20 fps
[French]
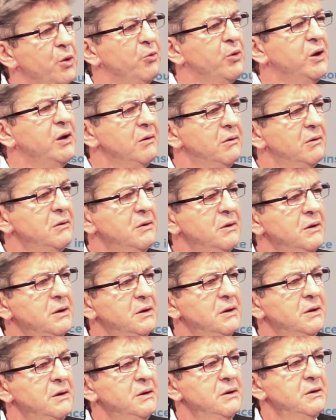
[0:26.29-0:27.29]
Oui, oui
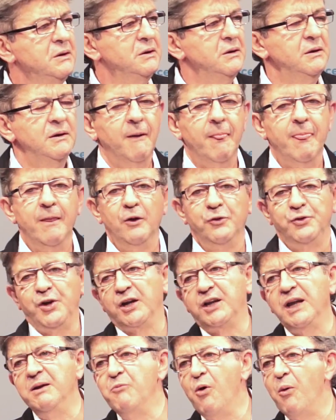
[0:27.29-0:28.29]

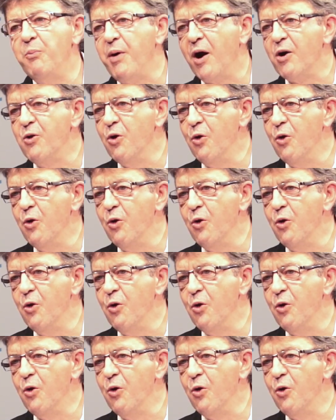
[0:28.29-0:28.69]
certainement pas